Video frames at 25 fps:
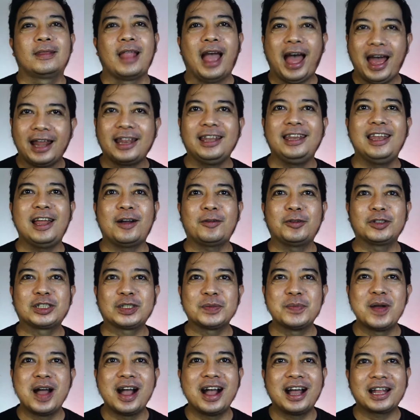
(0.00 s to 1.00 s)
Hari ini aku
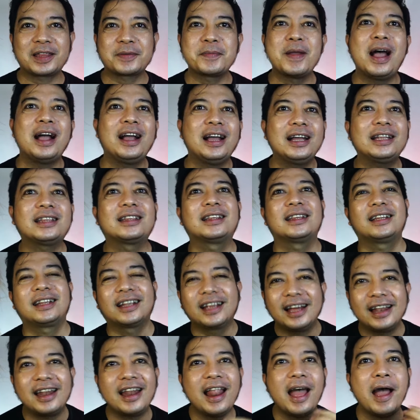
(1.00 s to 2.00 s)
semangat banget.
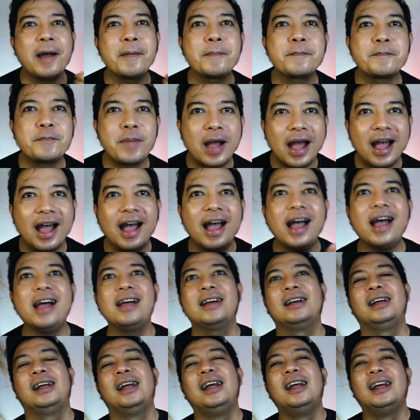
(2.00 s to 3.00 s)
Kenapa?
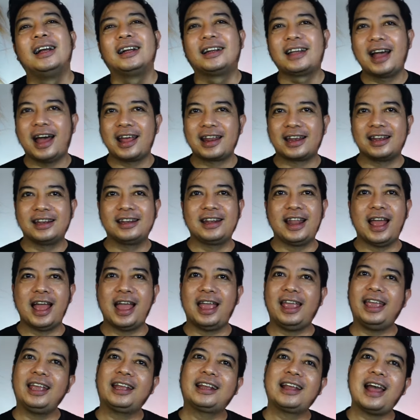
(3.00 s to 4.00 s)
Karena
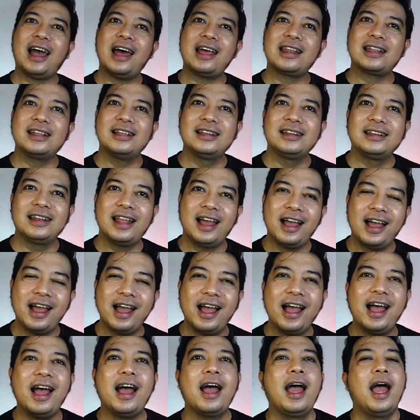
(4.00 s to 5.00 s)
eh
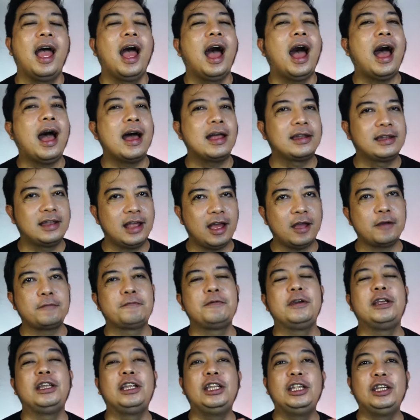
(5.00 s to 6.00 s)
karena ada
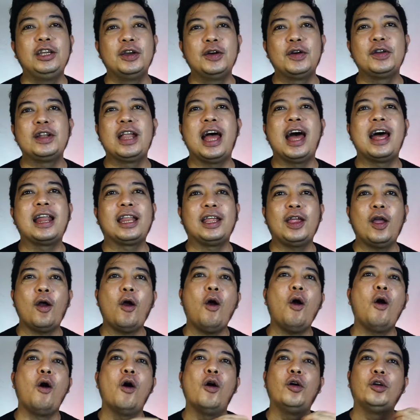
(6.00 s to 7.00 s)
video dari
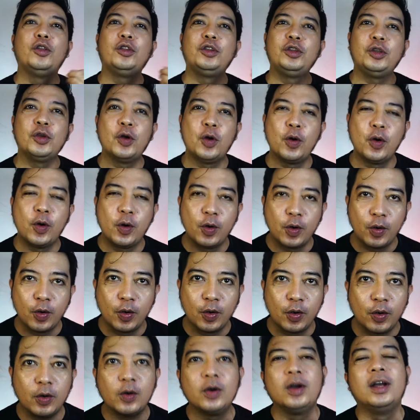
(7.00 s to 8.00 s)
Onyo
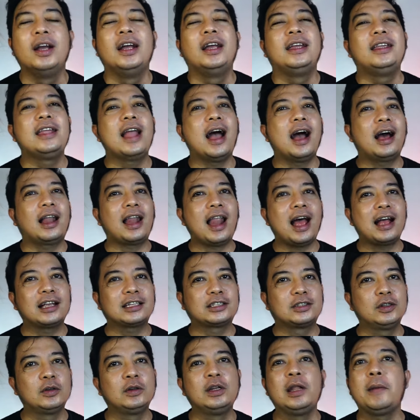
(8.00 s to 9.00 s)
yang
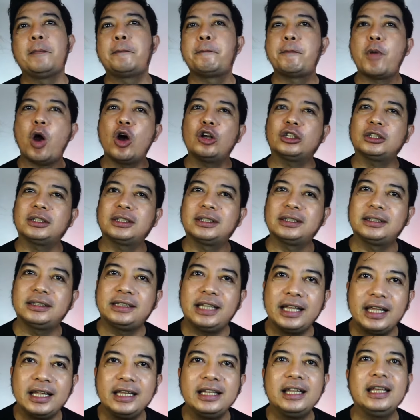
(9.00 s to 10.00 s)
langsung
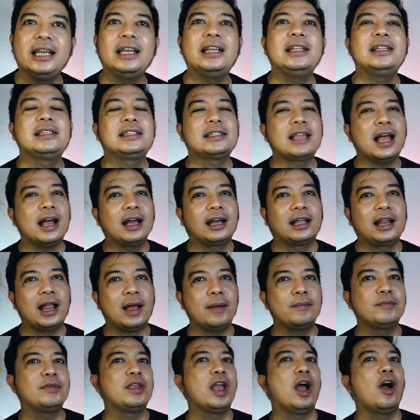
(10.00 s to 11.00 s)
diposting di
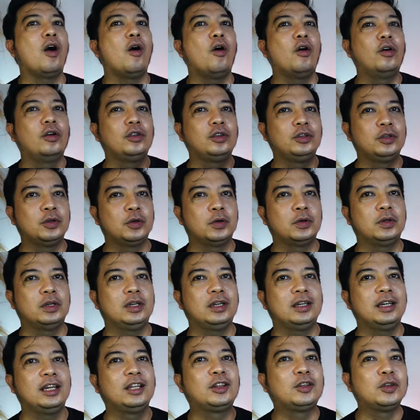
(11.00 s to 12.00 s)
Instagramnya Onyo.
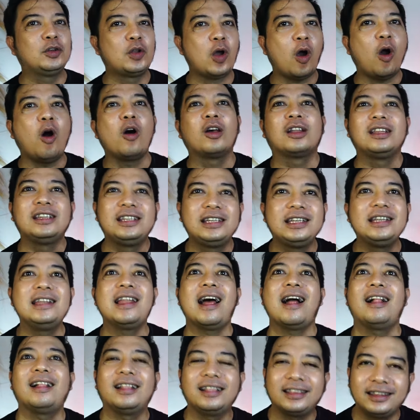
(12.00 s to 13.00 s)
Itu the
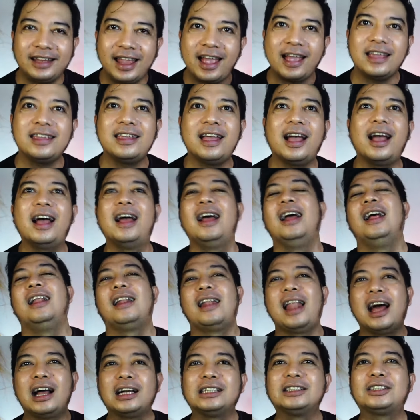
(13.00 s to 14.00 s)
originalnya ya,
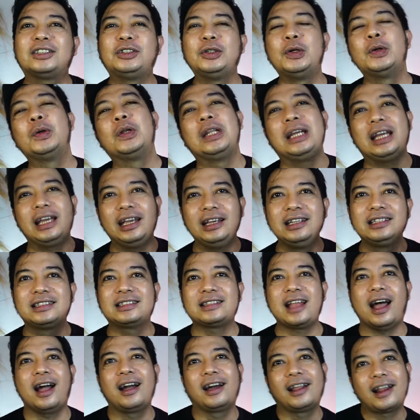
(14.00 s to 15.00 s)
langsung di
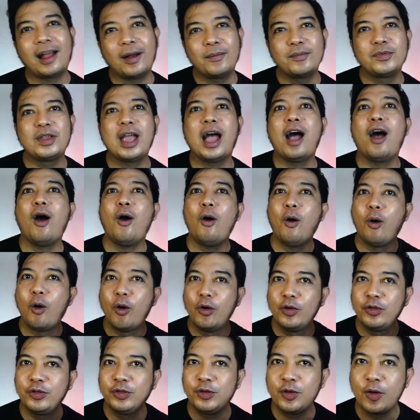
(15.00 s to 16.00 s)
Instagramnya
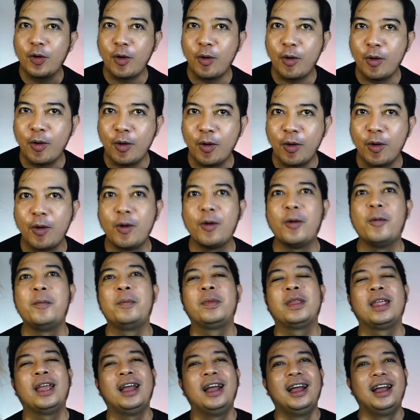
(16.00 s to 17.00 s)
Onyo.
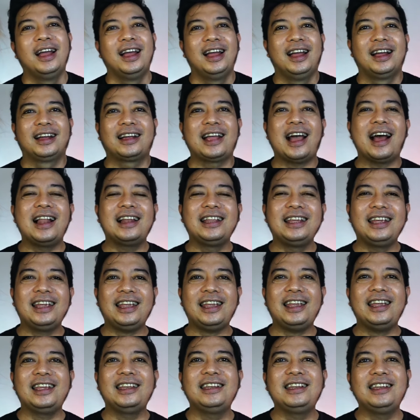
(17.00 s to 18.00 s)

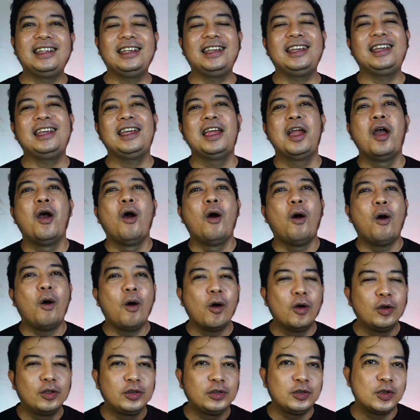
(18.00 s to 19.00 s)
Kali ini
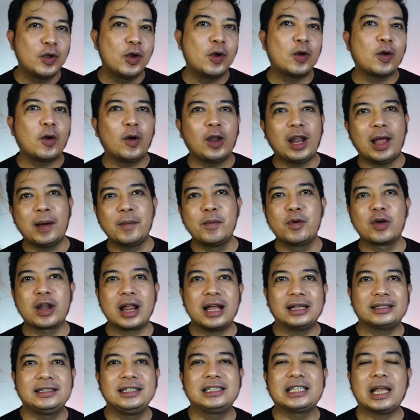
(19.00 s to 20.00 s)
Onyo
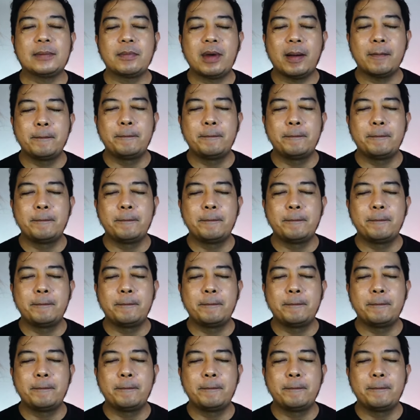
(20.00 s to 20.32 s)
kolaborasi sama